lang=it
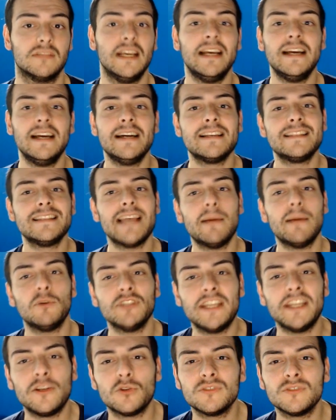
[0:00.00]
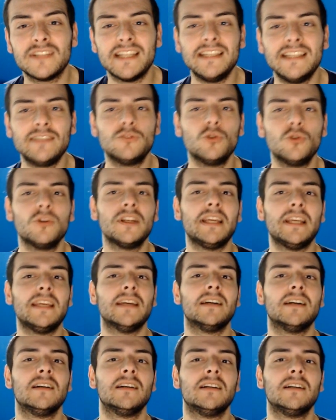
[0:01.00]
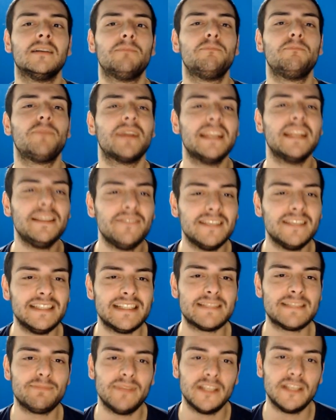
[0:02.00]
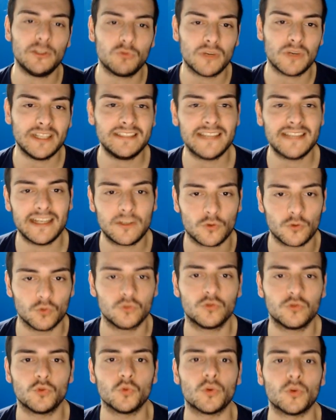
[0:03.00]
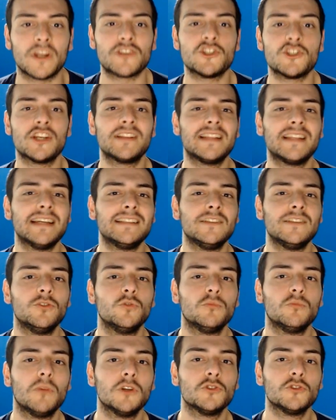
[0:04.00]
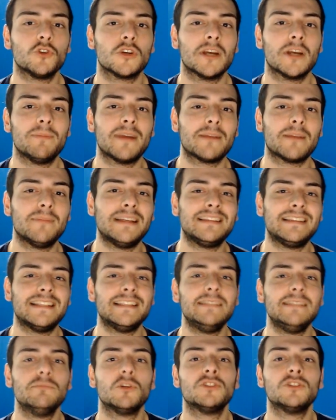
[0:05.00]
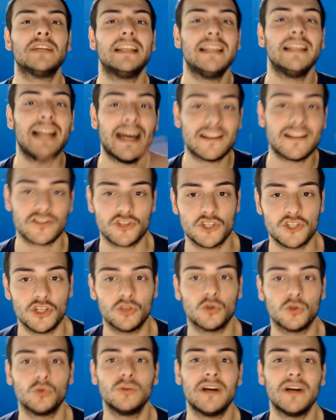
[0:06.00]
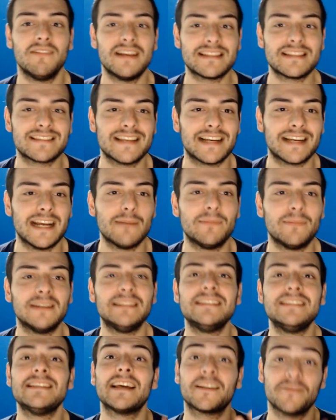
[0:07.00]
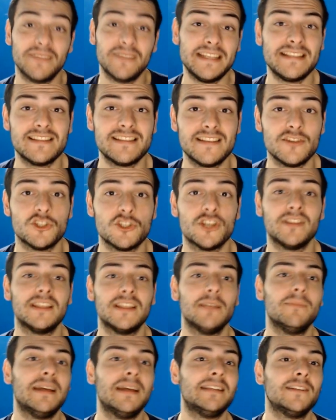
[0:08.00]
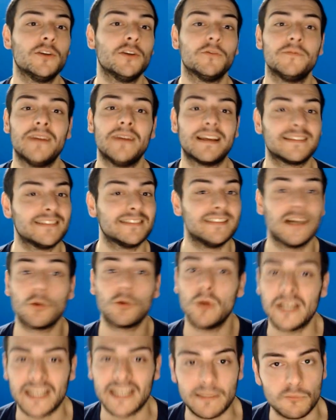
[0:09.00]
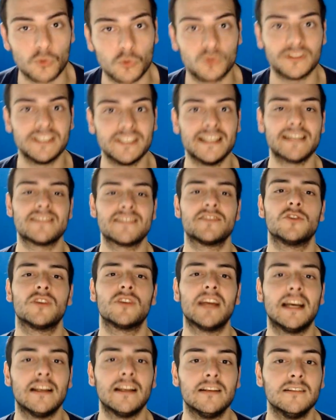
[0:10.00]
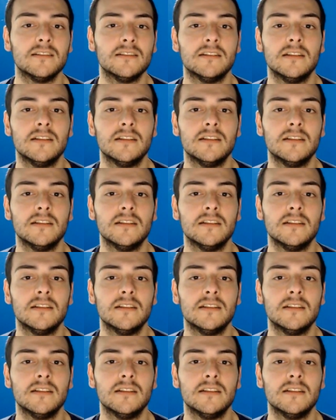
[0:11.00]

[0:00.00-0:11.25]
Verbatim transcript: Siamo dei contenitori eh, privi di spiritualità e cultura, gettati in un mondo che permette di modellarci con una vasta gamma di servizi gentilmente offerti da qualche multinazionale.